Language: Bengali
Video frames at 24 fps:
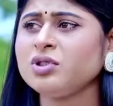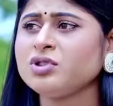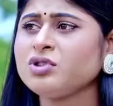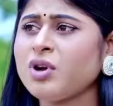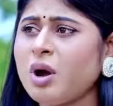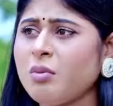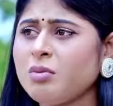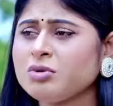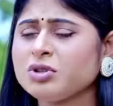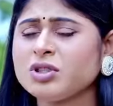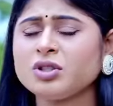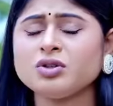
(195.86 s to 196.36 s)
যে
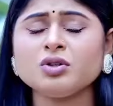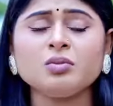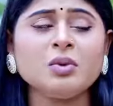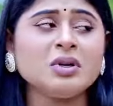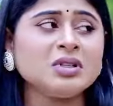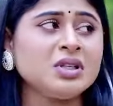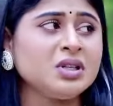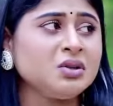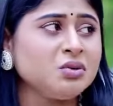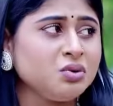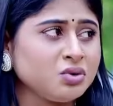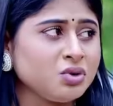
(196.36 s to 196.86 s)
সমস্যা
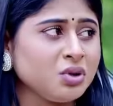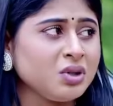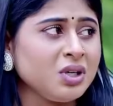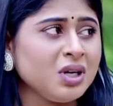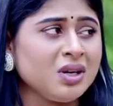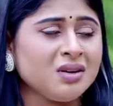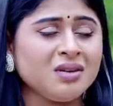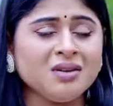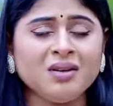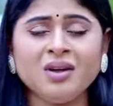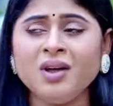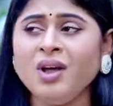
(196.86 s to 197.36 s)
তোমাদের
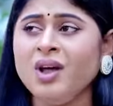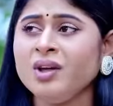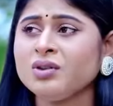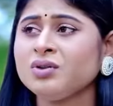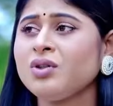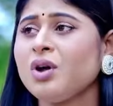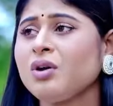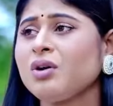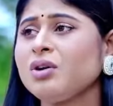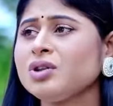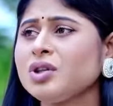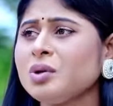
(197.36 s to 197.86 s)
দুজনের
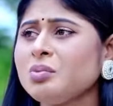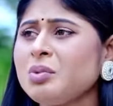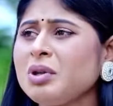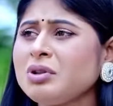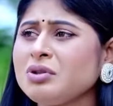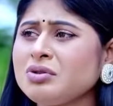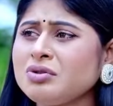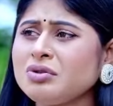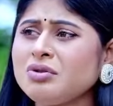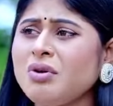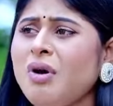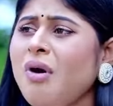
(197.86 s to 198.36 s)
তখন তোমরা
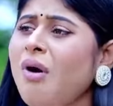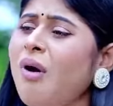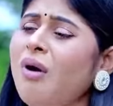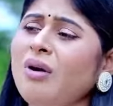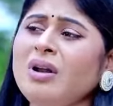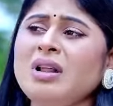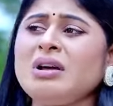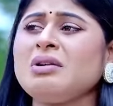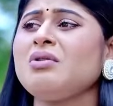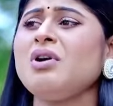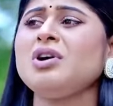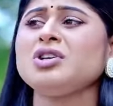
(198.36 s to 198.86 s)
দুজন
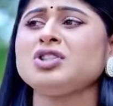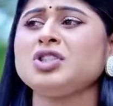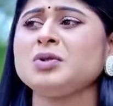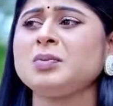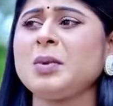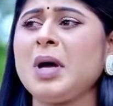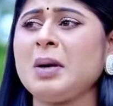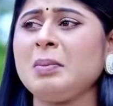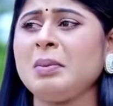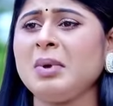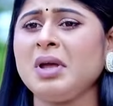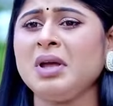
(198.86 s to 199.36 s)
অনেক কষ্ট
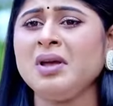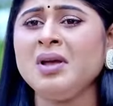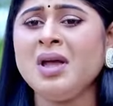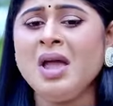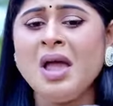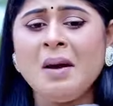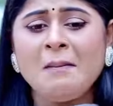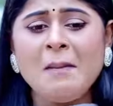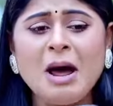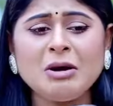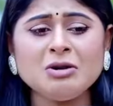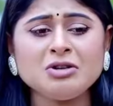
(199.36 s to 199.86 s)
পাবে
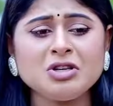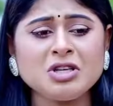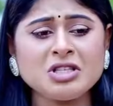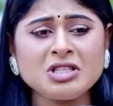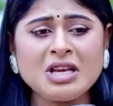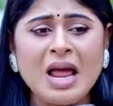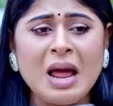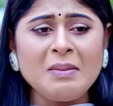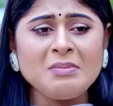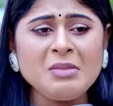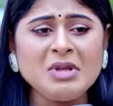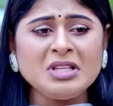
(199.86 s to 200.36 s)
মানুষের
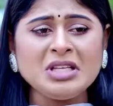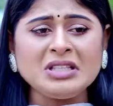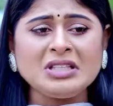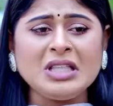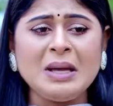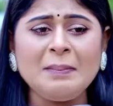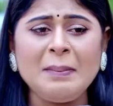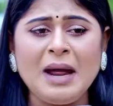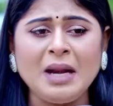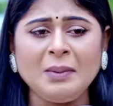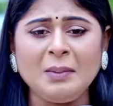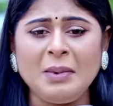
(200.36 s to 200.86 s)
সামনে
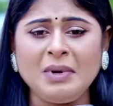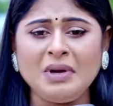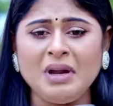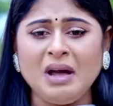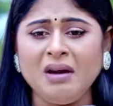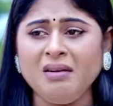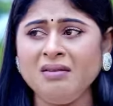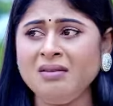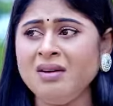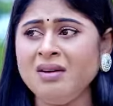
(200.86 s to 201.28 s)
যেতে পারবে না